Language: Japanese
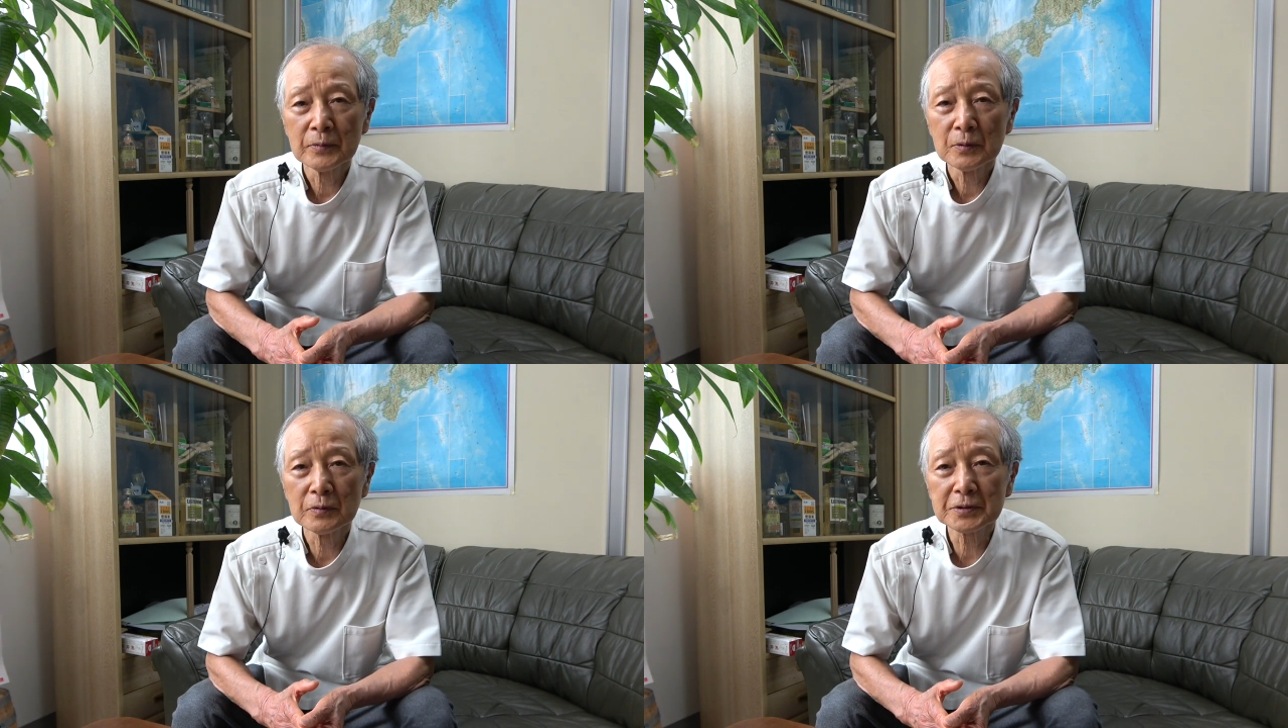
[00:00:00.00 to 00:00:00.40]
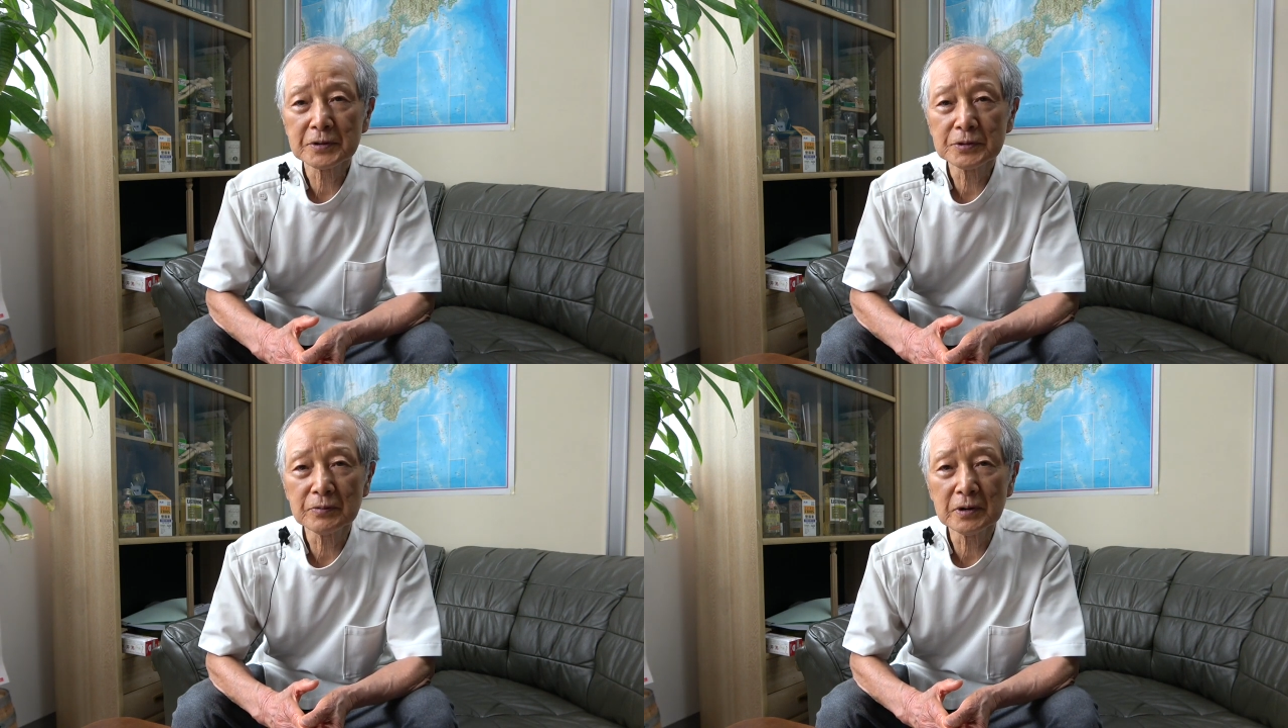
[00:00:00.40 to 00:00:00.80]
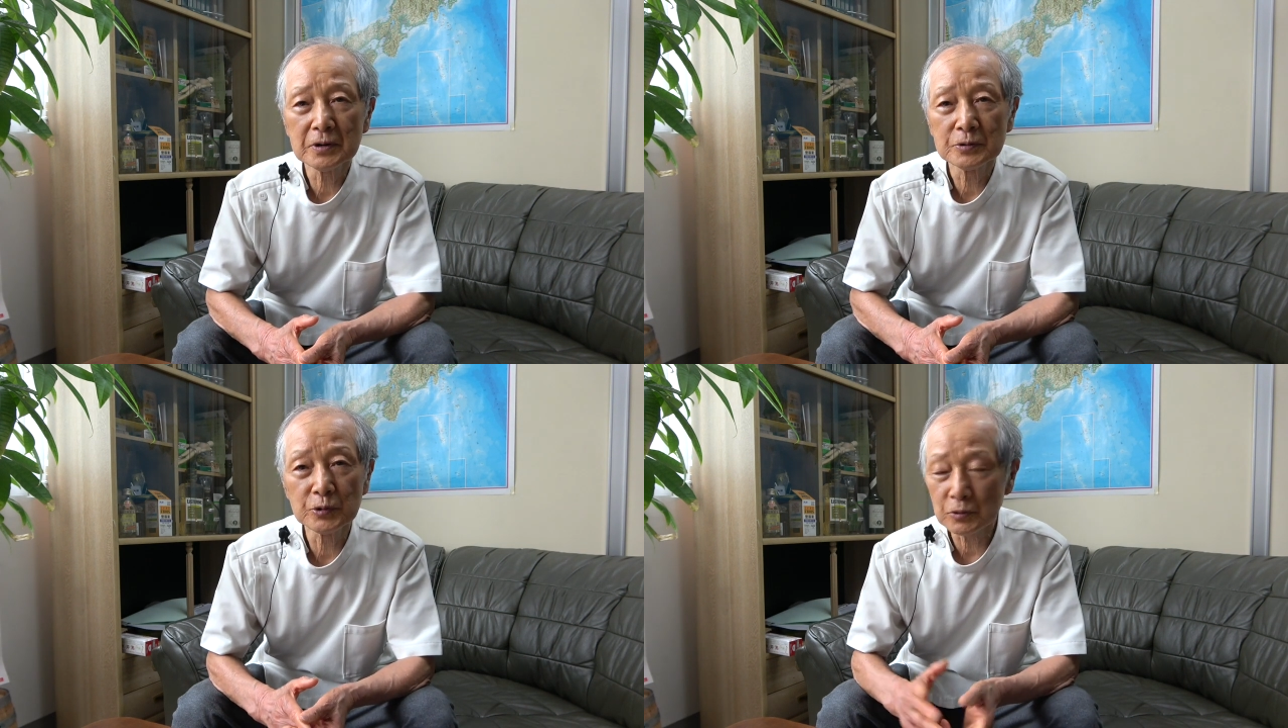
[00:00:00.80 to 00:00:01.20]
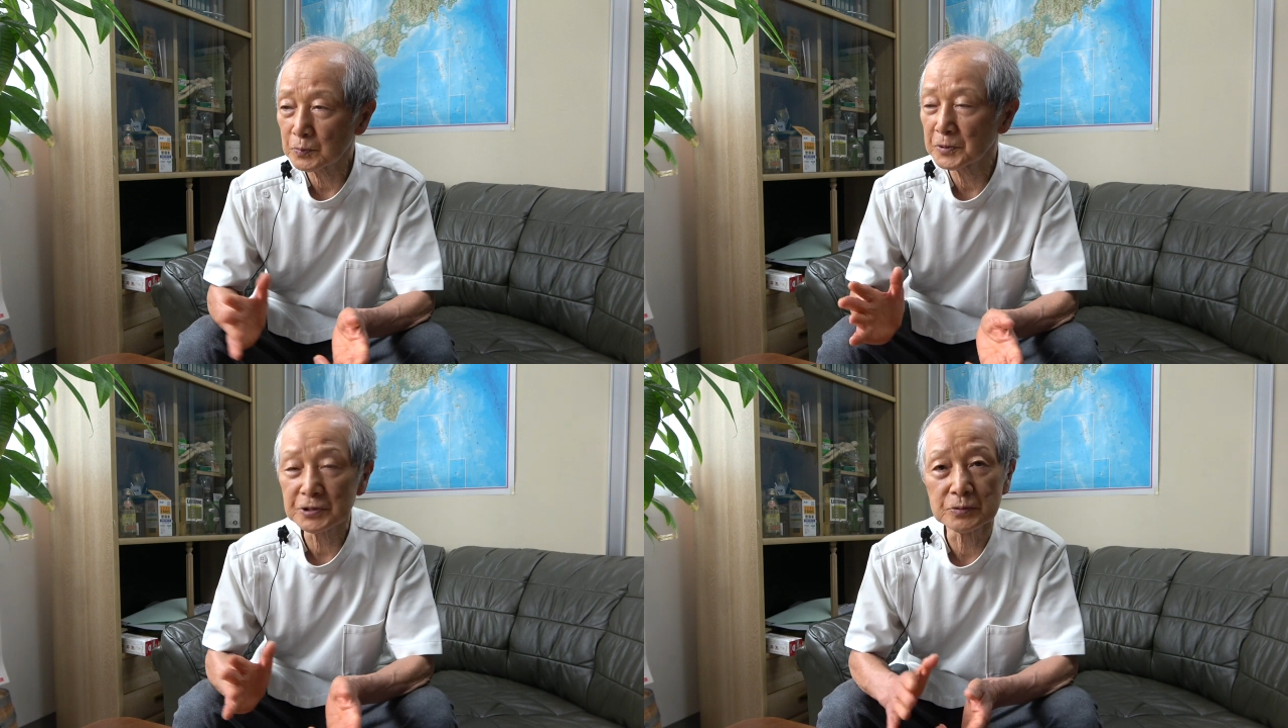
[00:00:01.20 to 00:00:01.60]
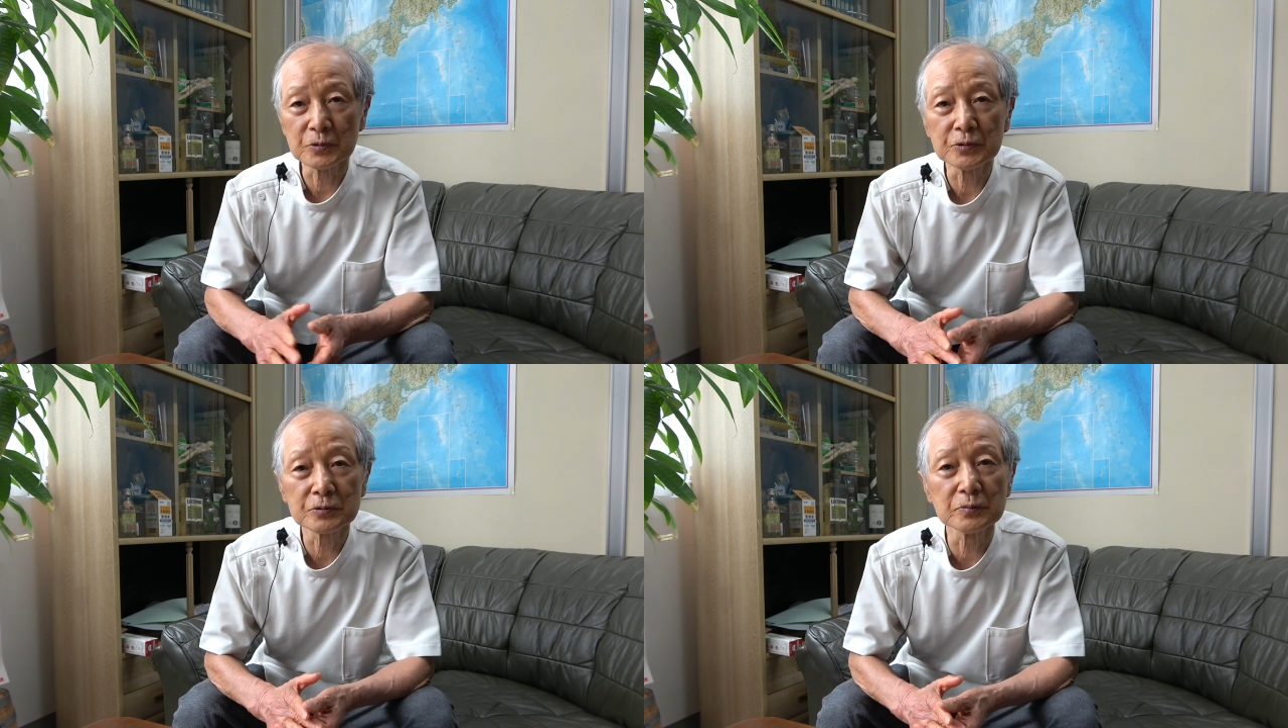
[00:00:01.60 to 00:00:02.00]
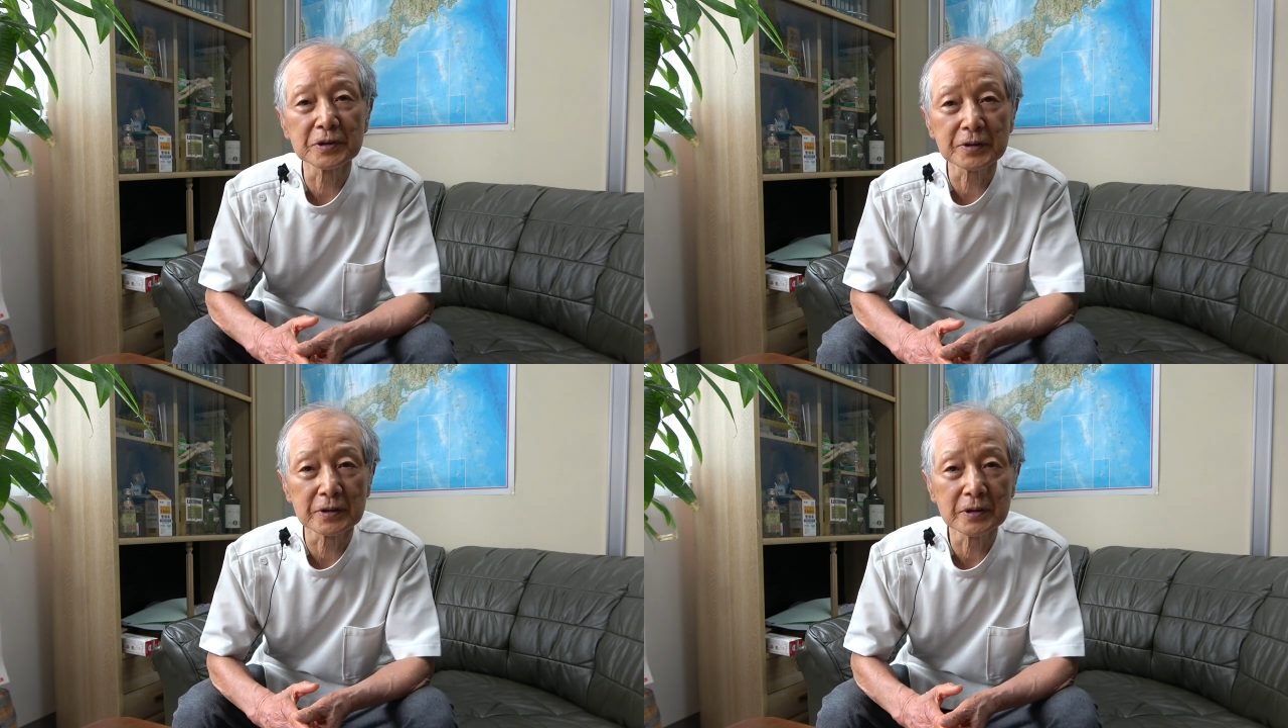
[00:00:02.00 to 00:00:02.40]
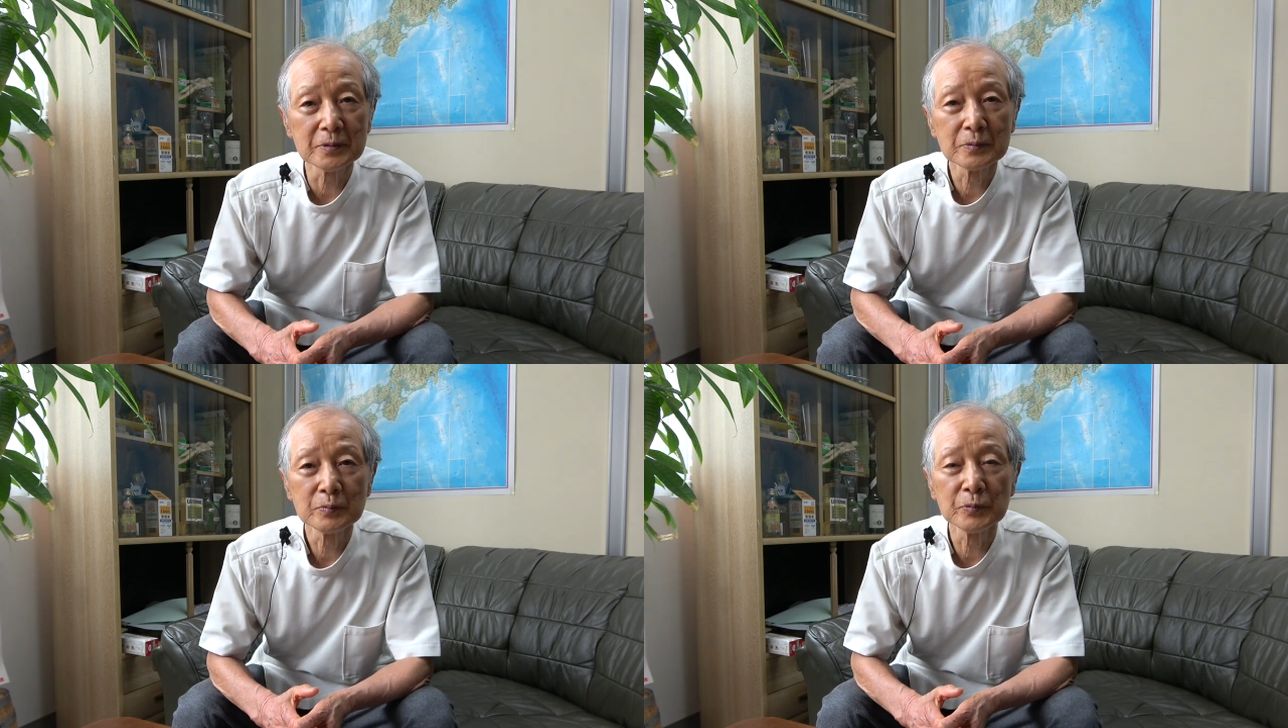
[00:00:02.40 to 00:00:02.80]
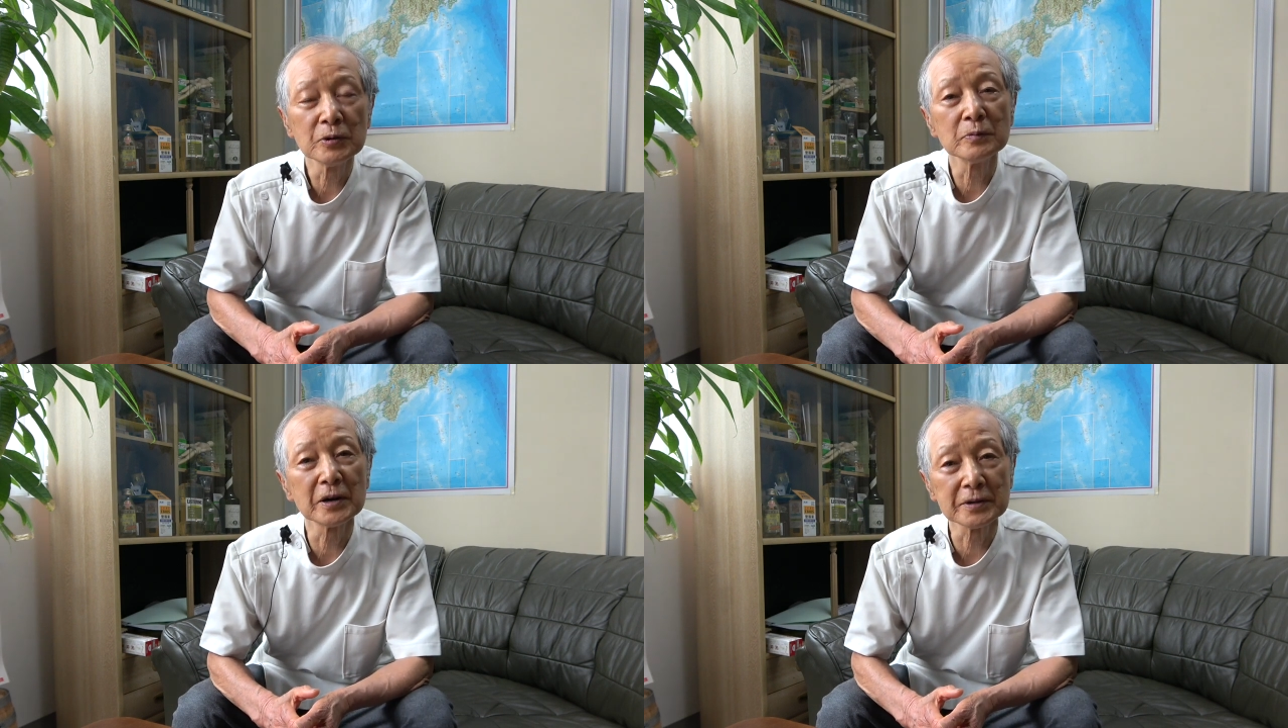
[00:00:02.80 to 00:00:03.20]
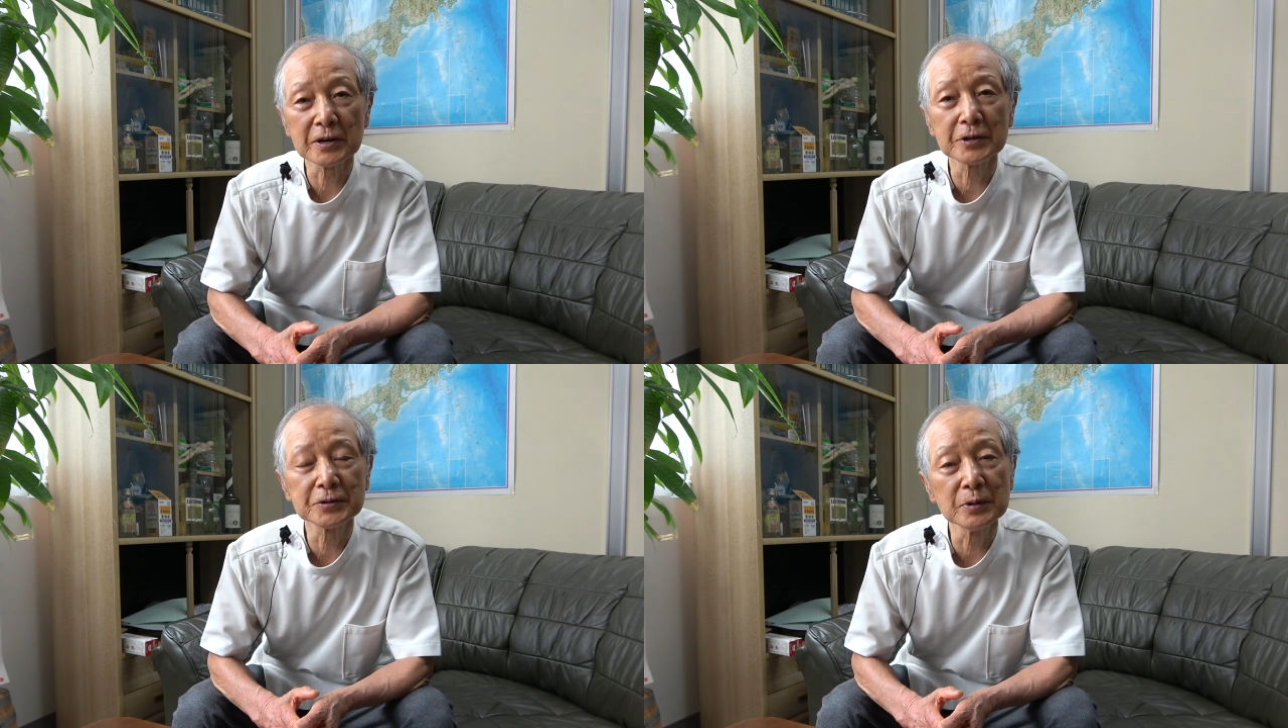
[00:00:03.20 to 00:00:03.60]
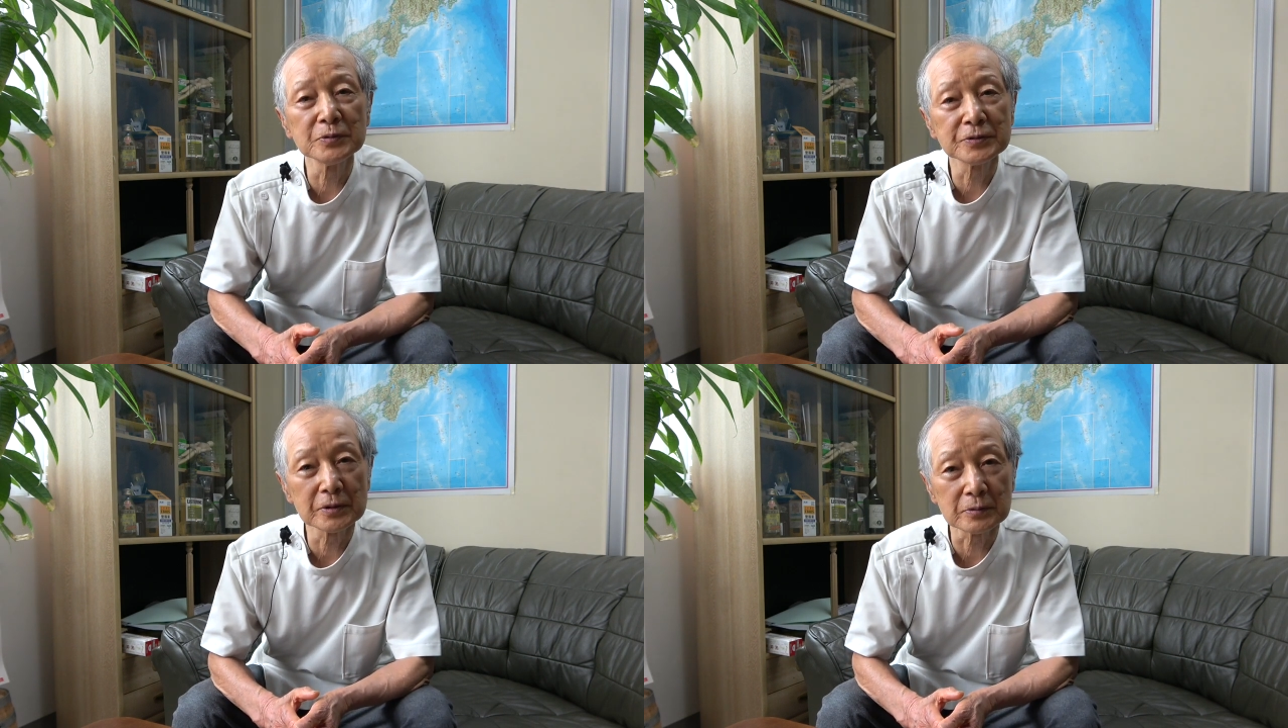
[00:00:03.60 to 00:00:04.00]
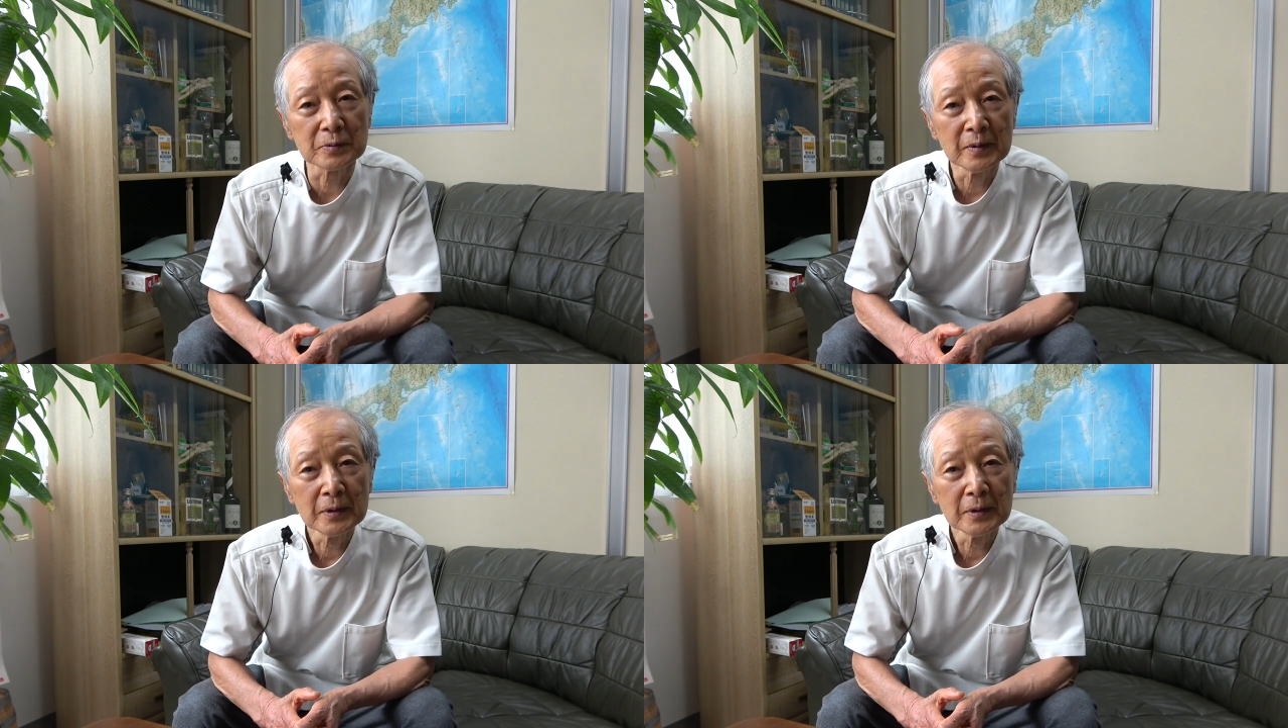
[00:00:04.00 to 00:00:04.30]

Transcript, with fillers: 私はヨーロッパ人を含めてね、目の前でやってみせる。